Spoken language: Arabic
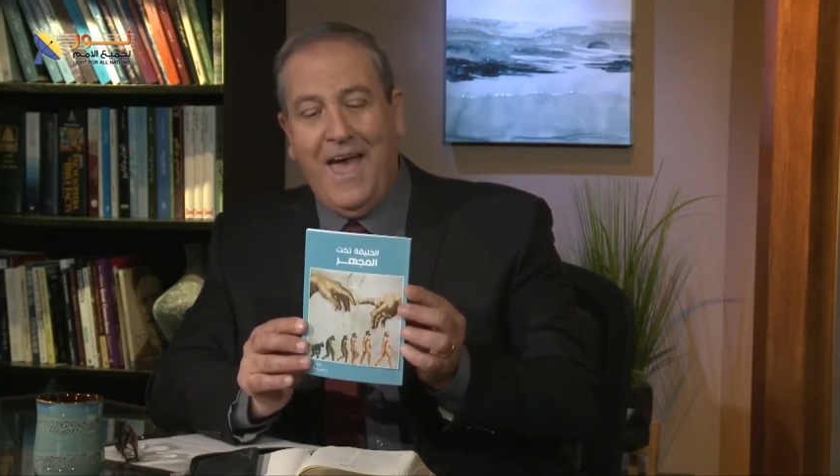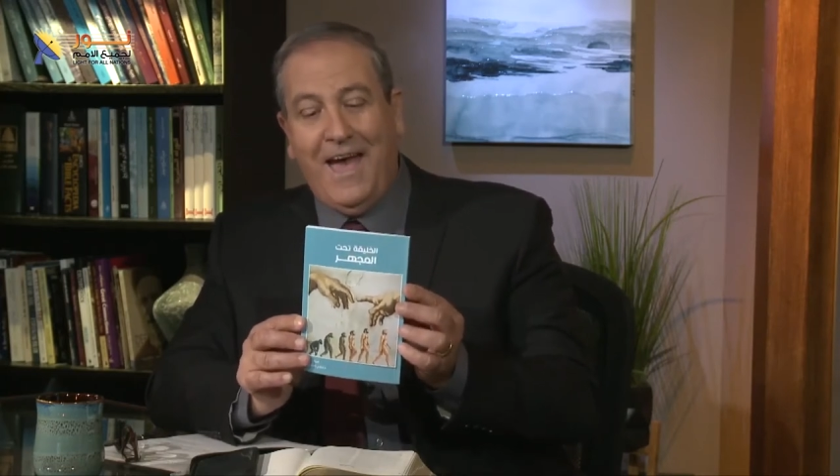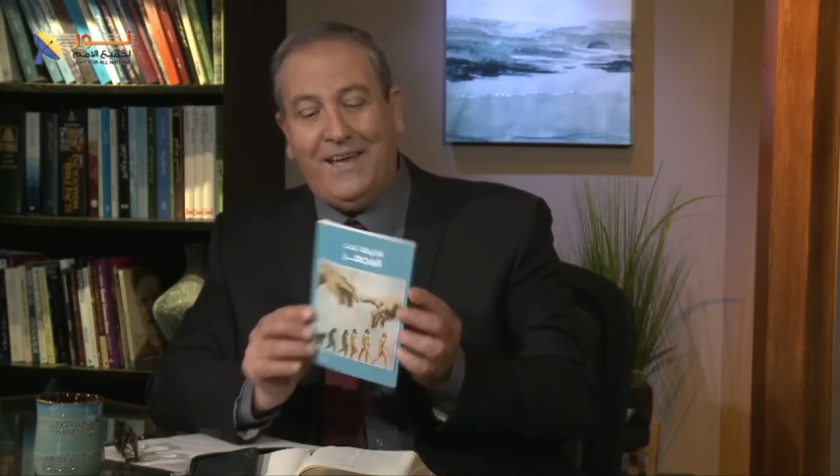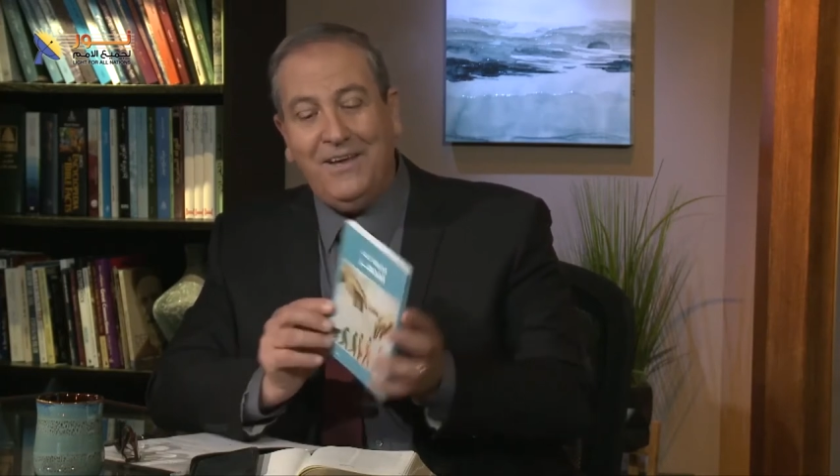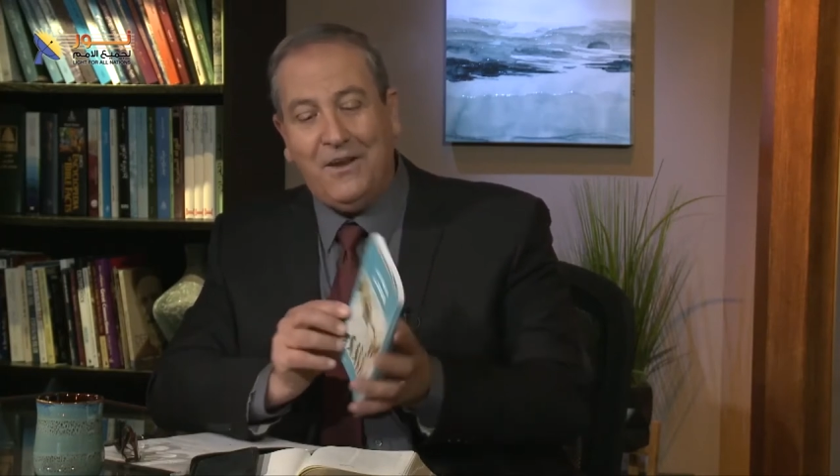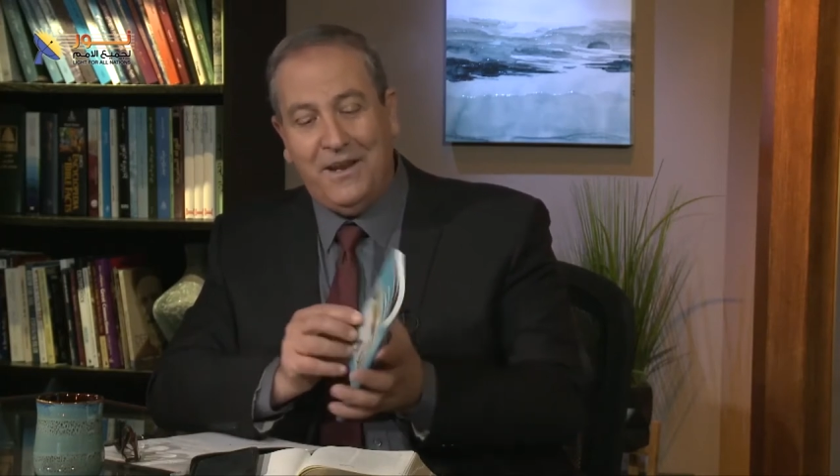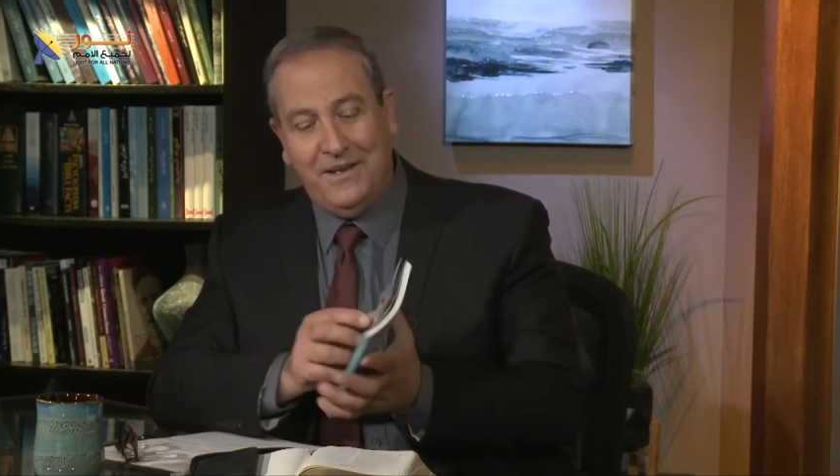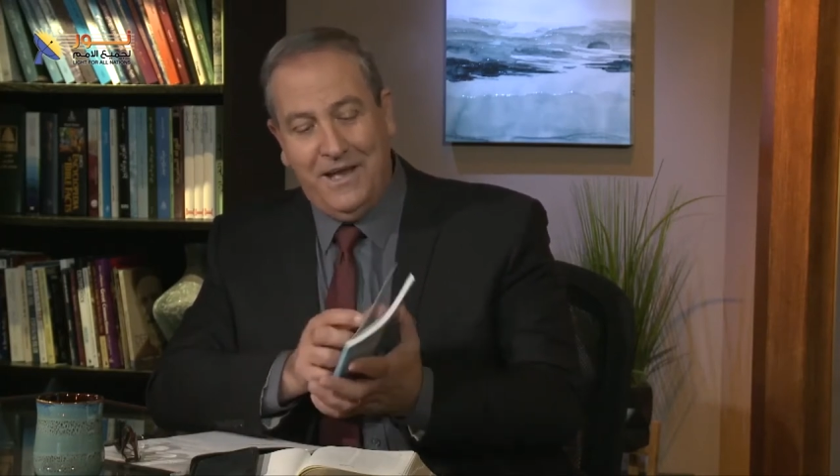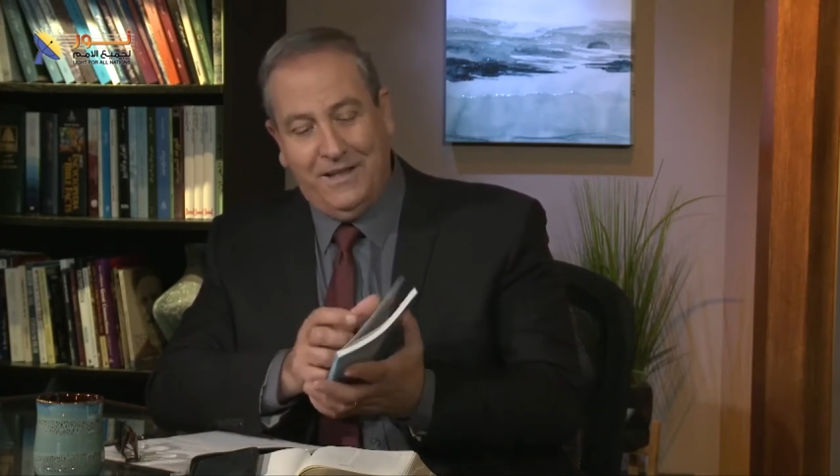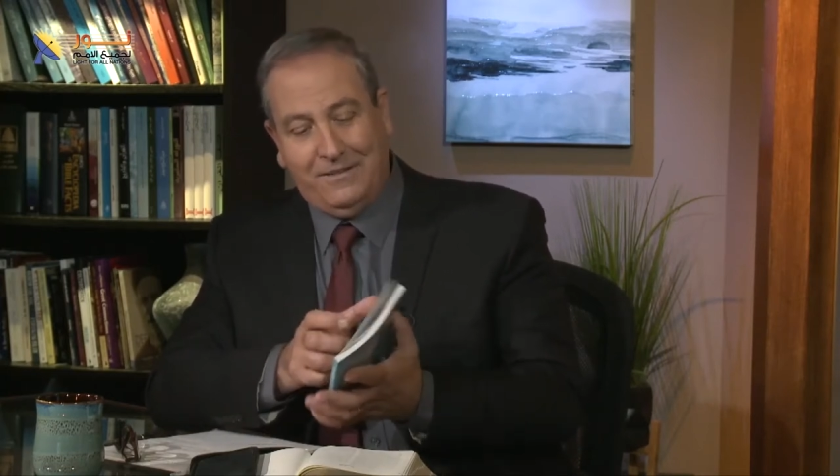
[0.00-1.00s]

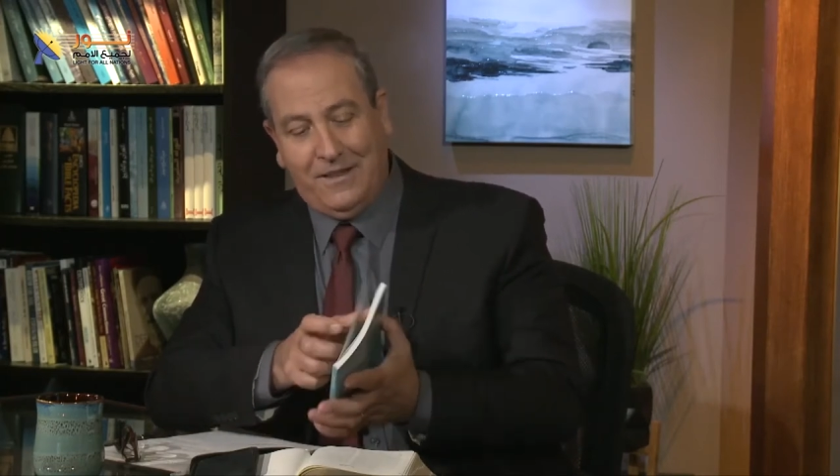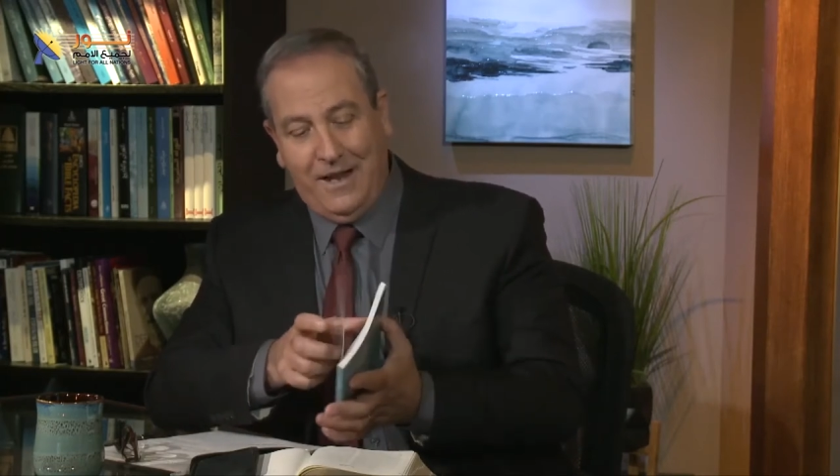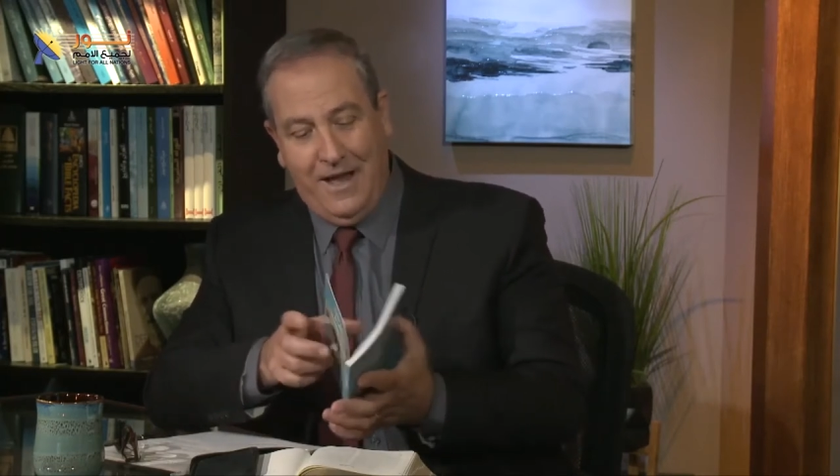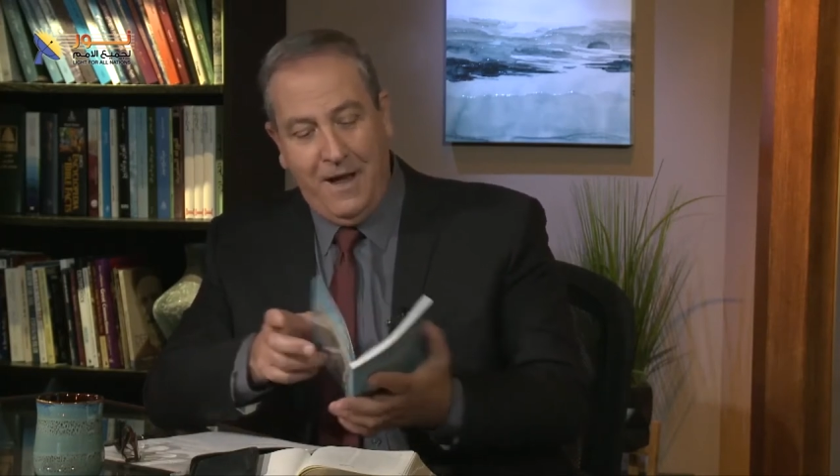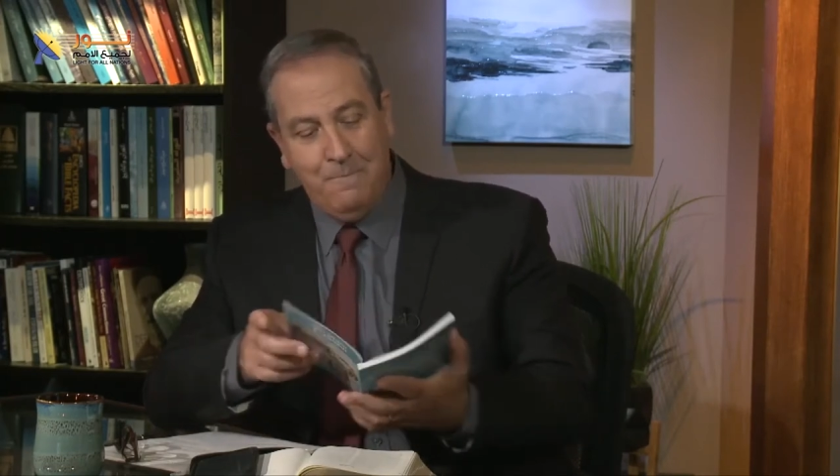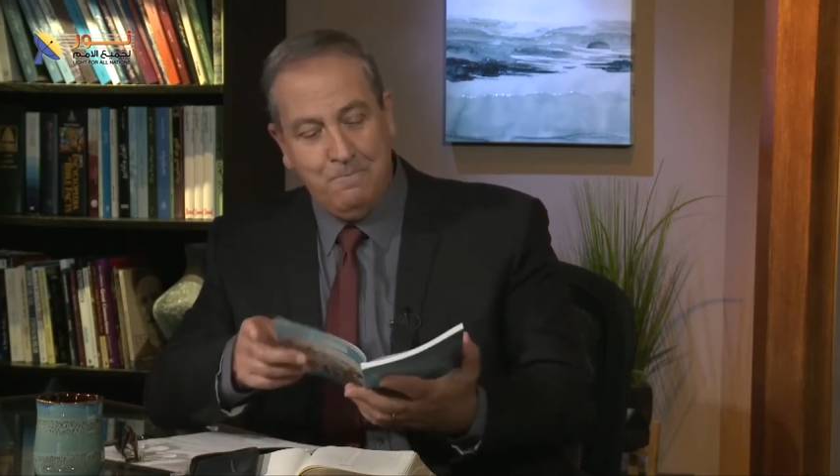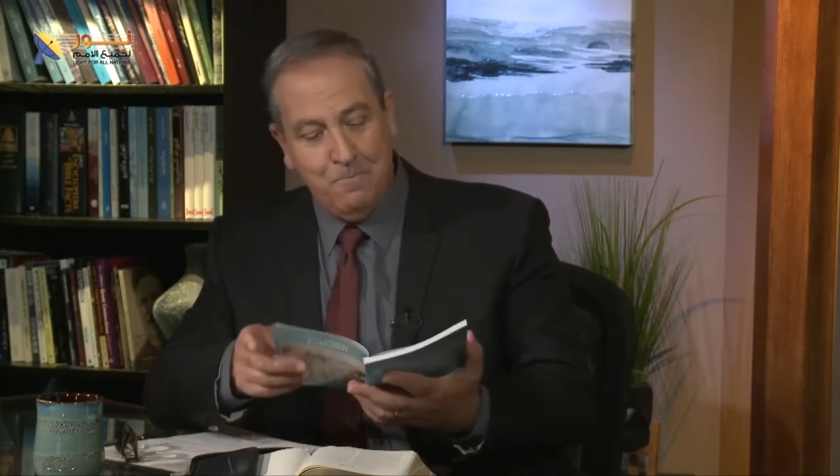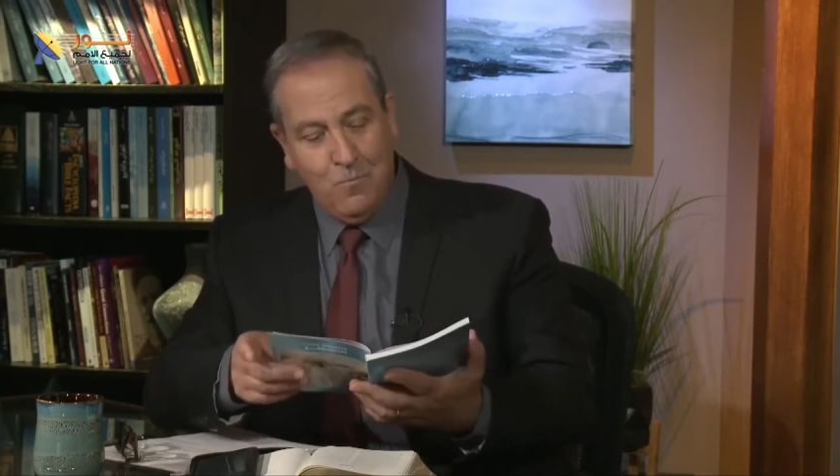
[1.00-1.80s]
اخيرا طلع